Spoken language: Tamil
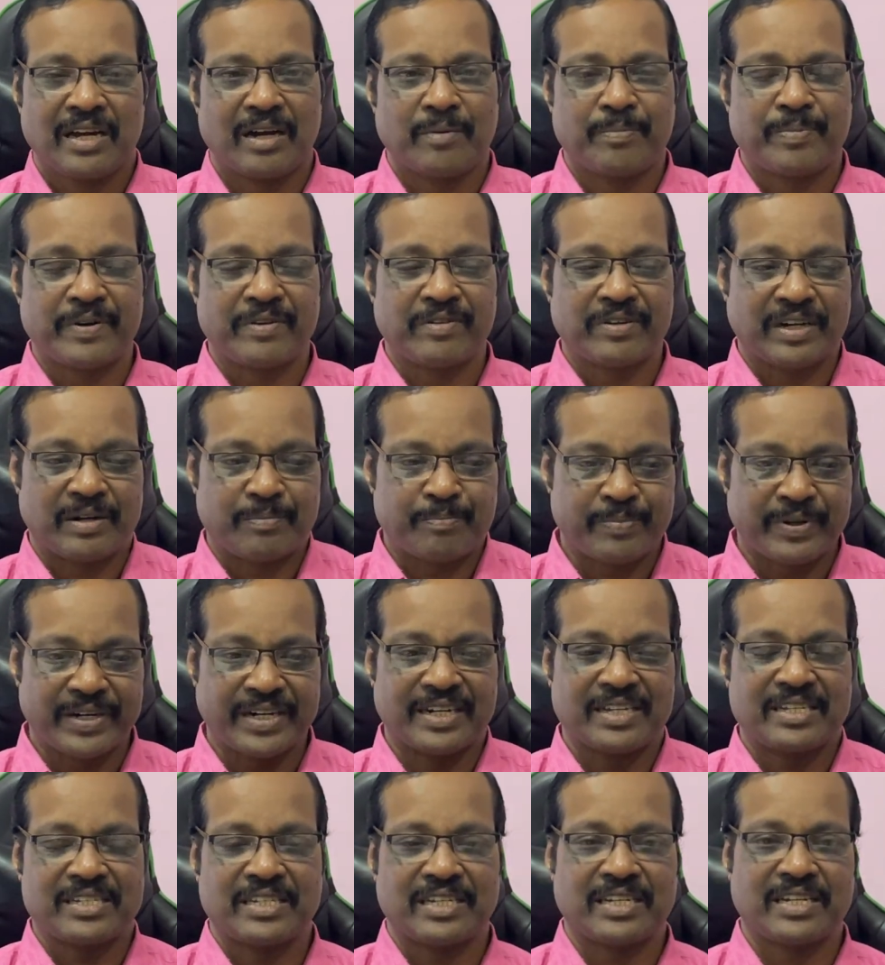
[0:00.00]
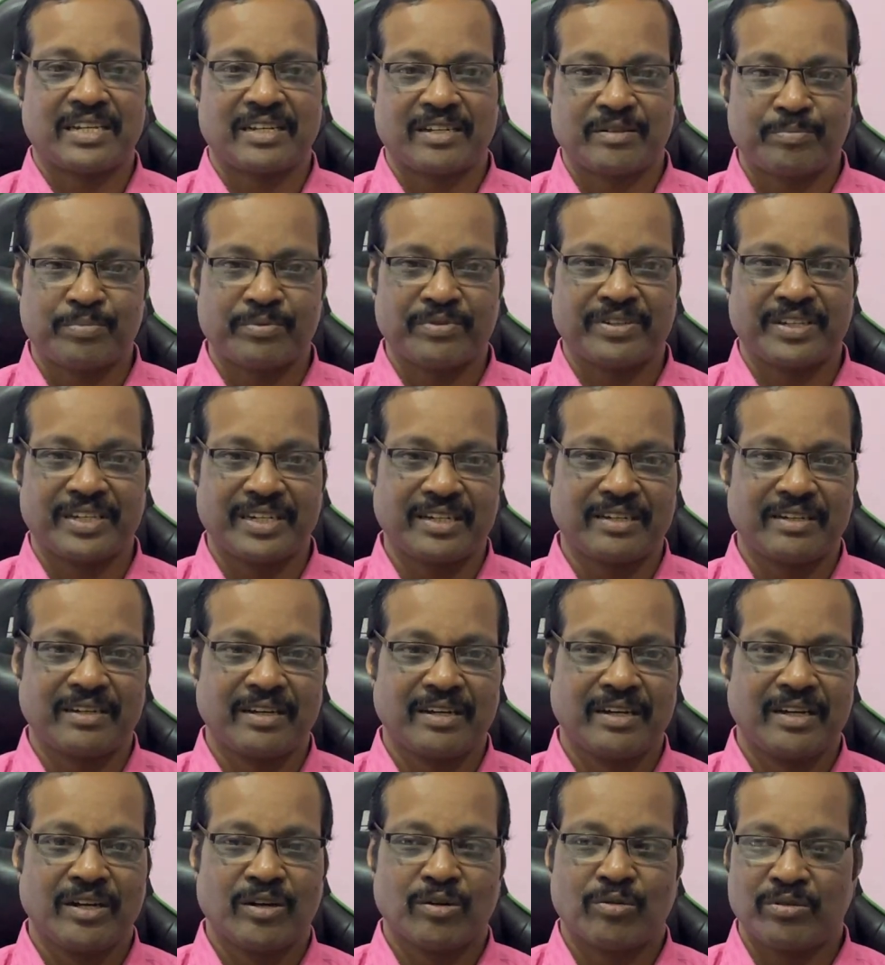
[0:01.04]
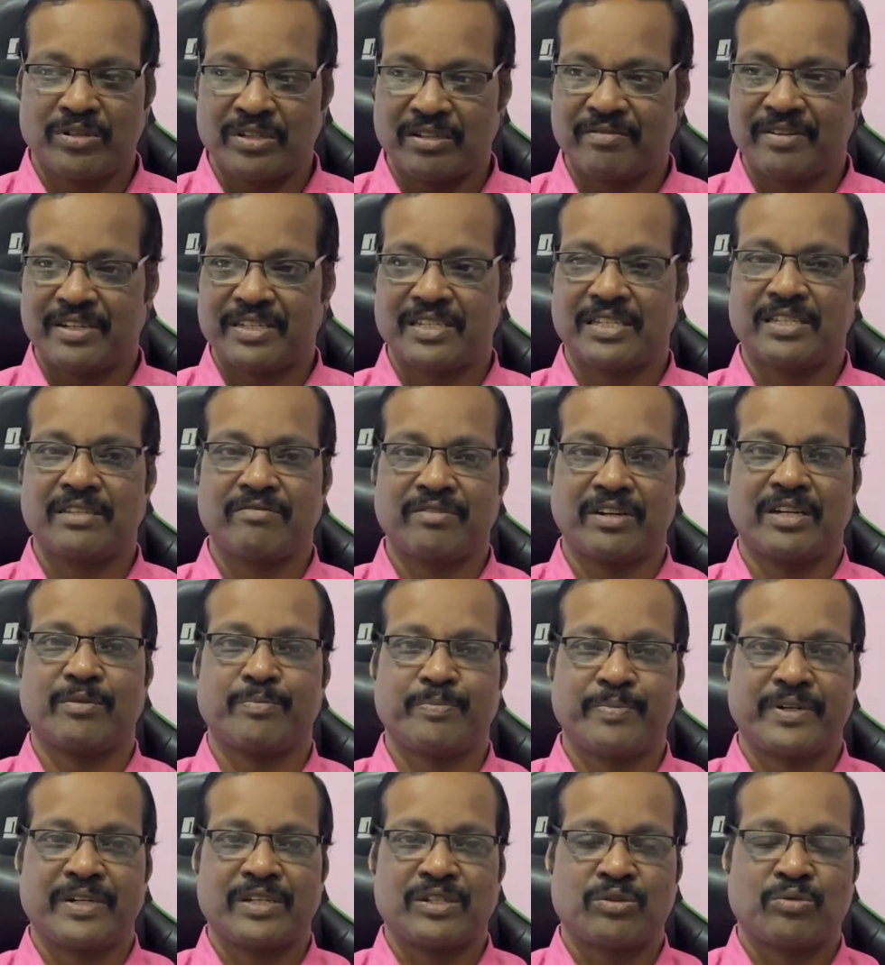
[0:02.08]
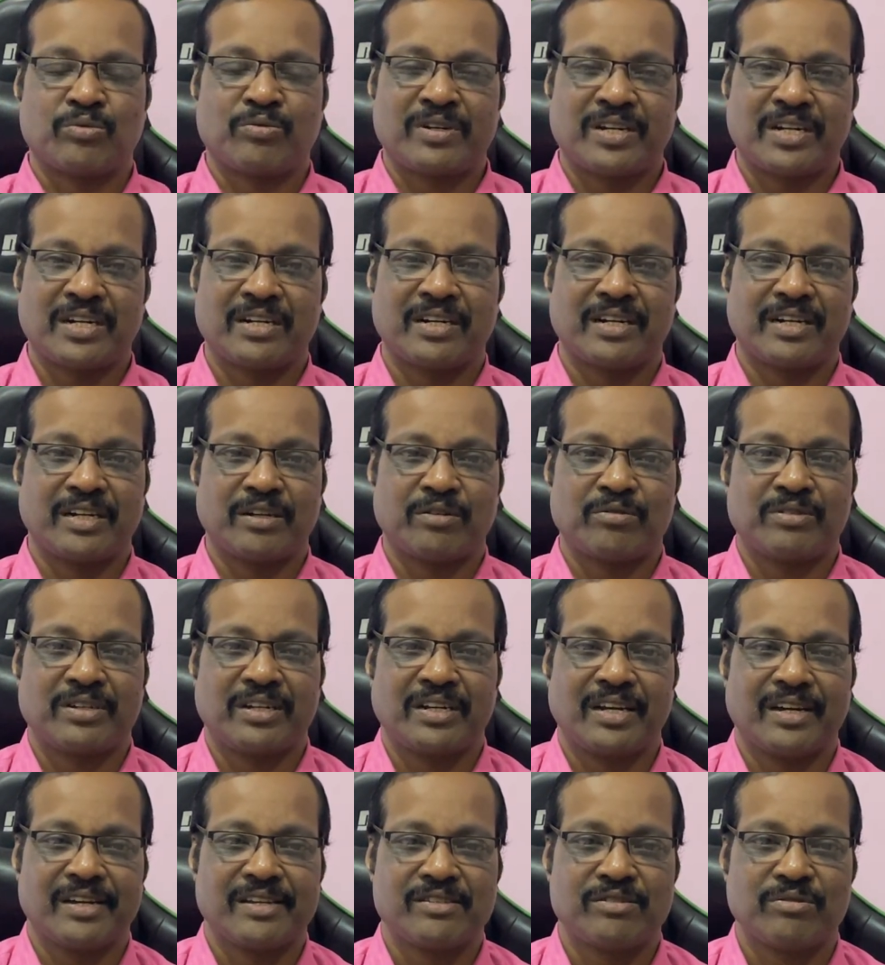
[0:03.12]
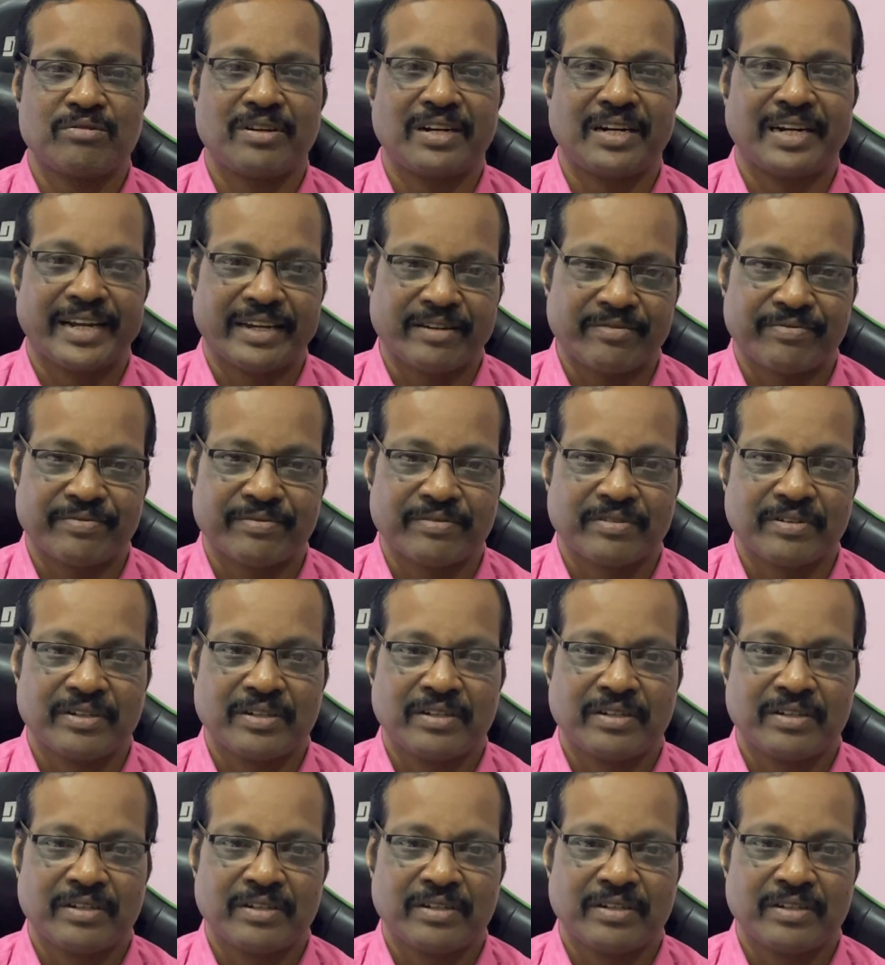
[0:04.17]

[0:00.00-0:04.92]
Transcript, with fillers: அப்போ அவங்க அப்பா என்ன செய்கிறாரு போய் கொஞ்சம் வசதி வாய்ப்புகள் சுக்கரனாலே கொஞ்சம் லக்ஸுரி லைஃப்